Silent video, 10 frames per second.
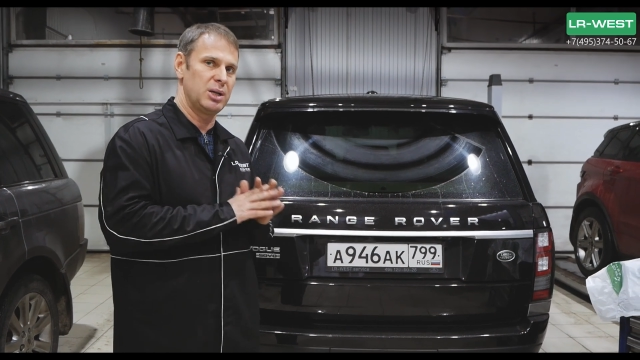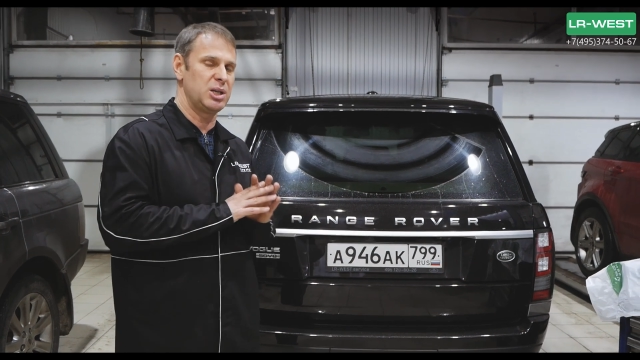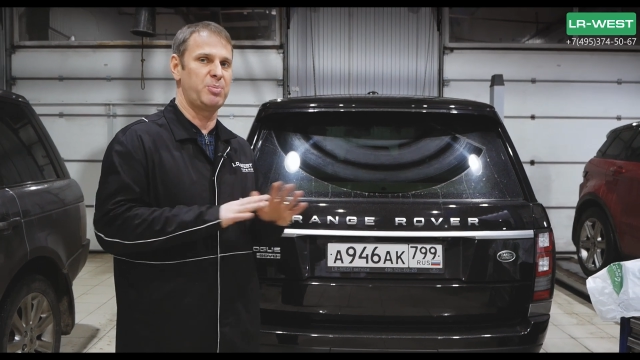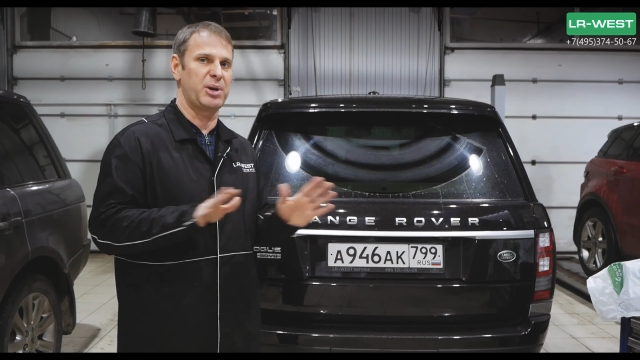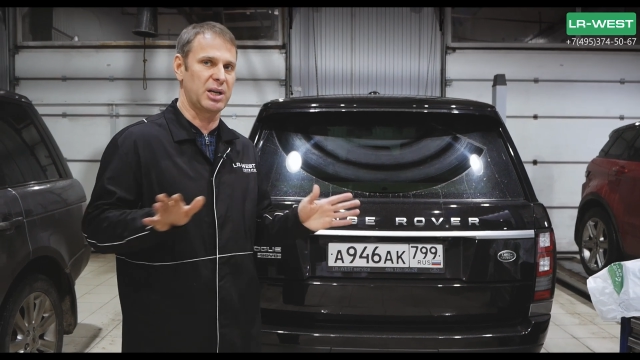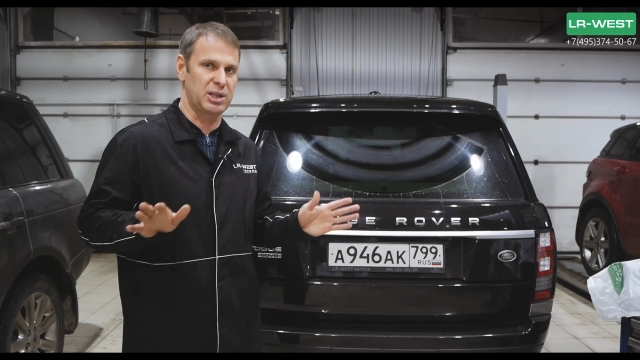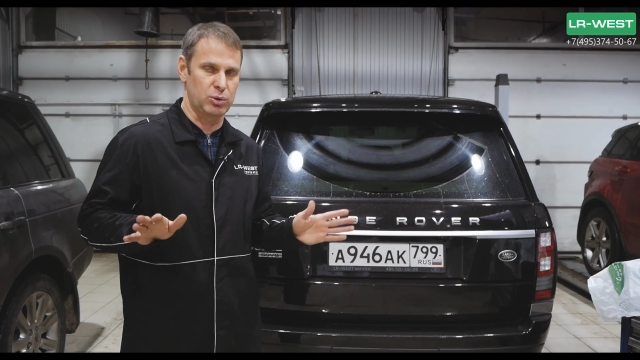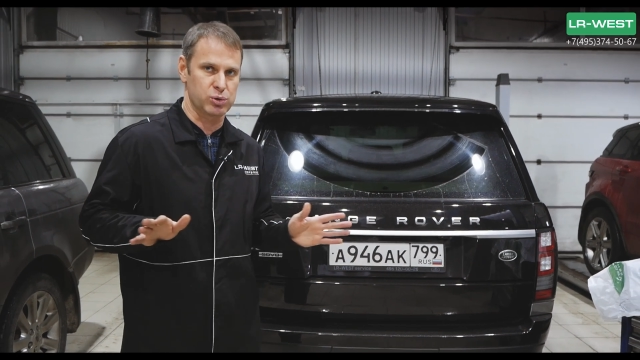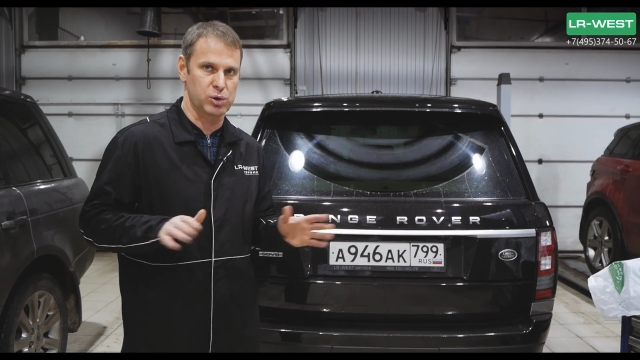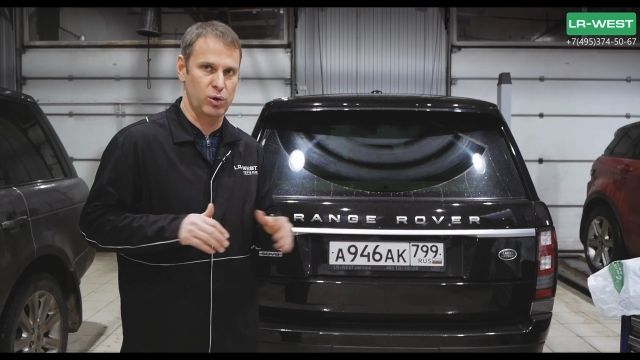Ни при
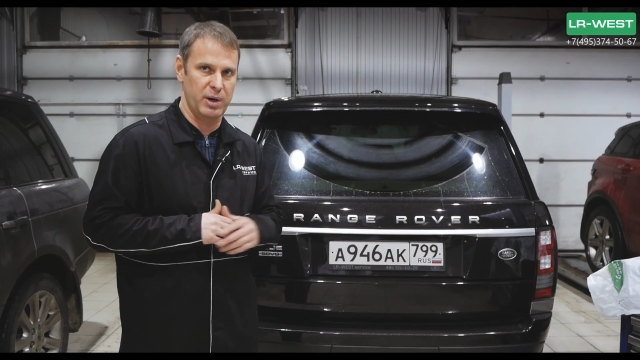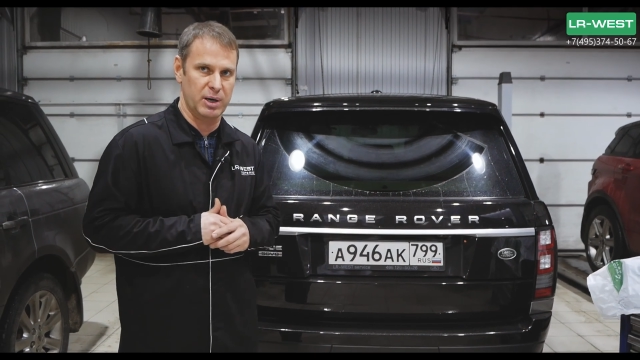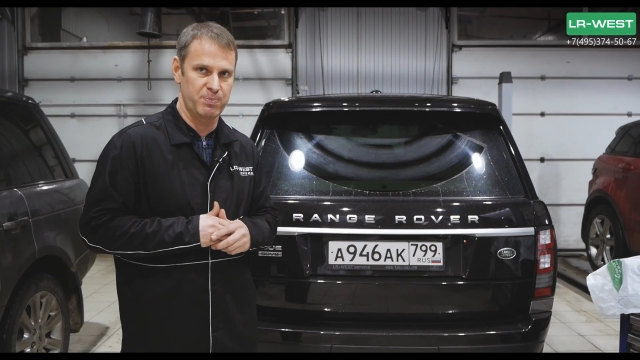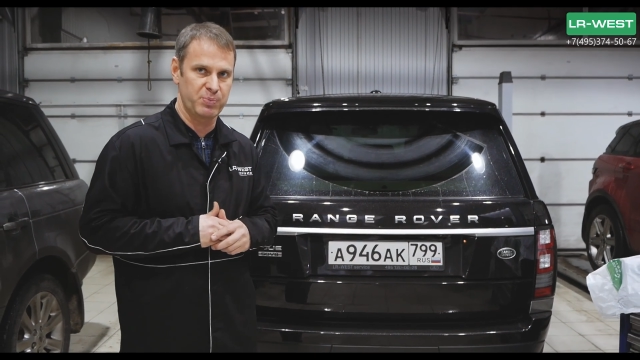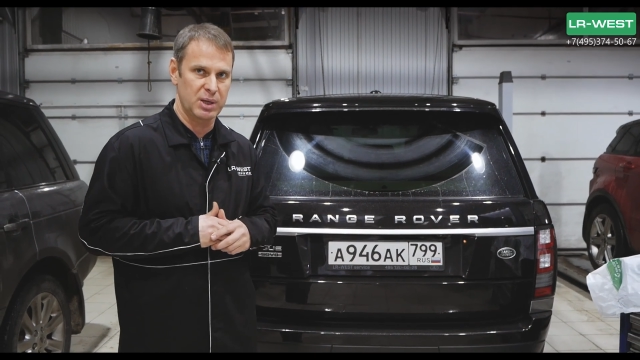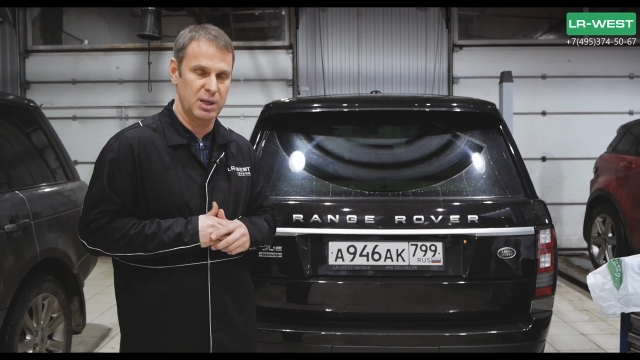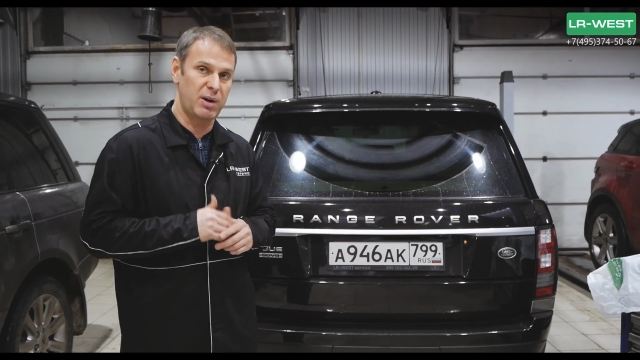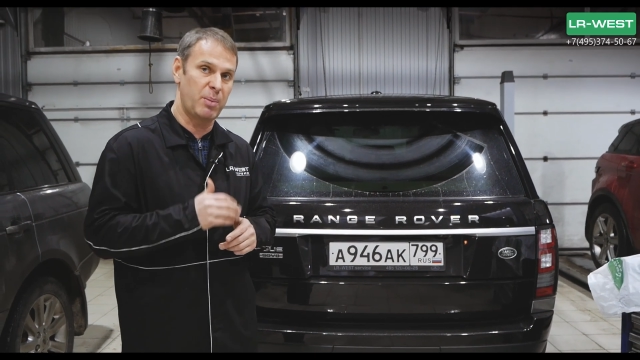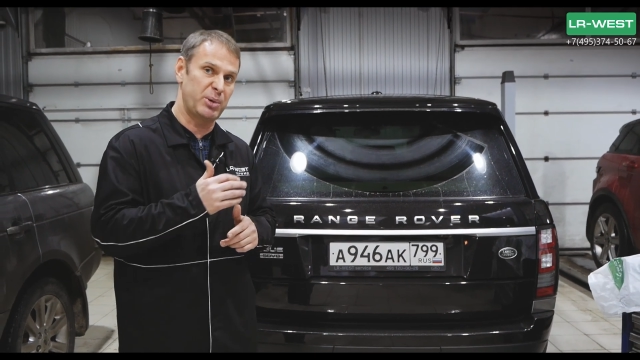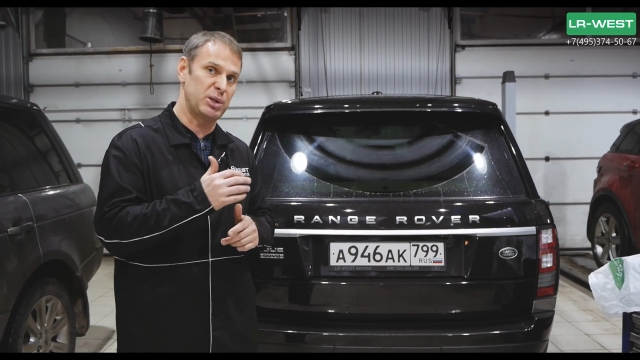каких условиях. И
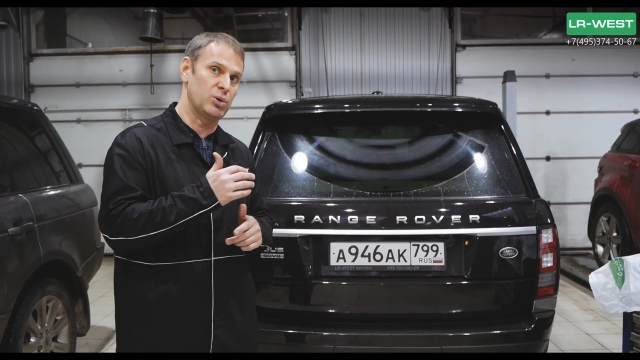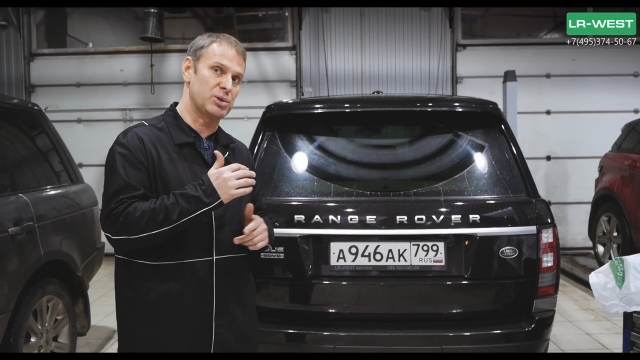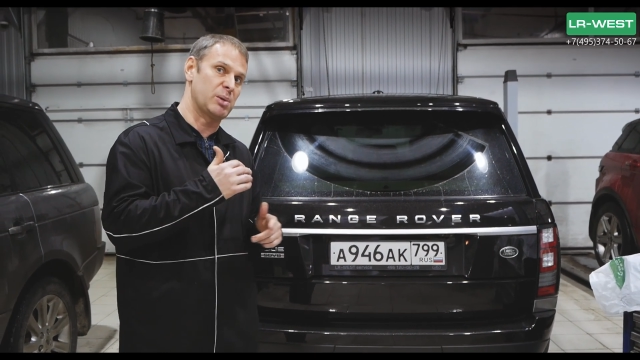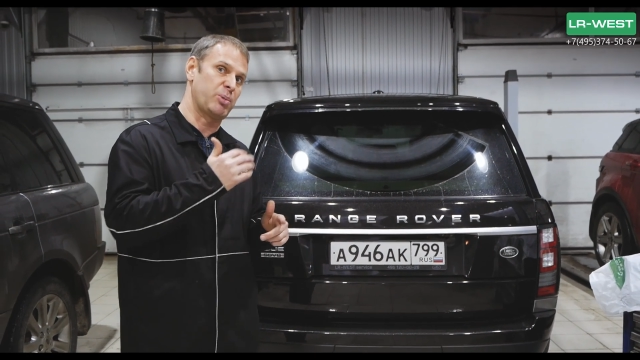вам придется